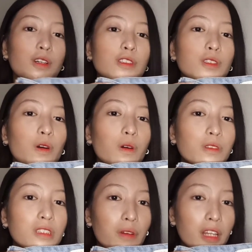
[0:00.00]

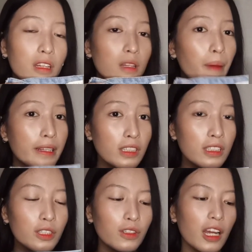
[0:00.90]
So sa 100 pesos
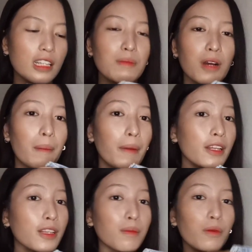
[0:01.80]
ninyo guys
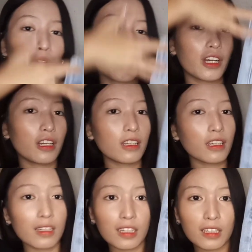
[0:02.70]
makapalit na mo ng ani
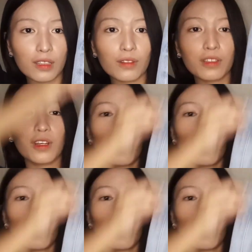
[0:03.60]
kanindot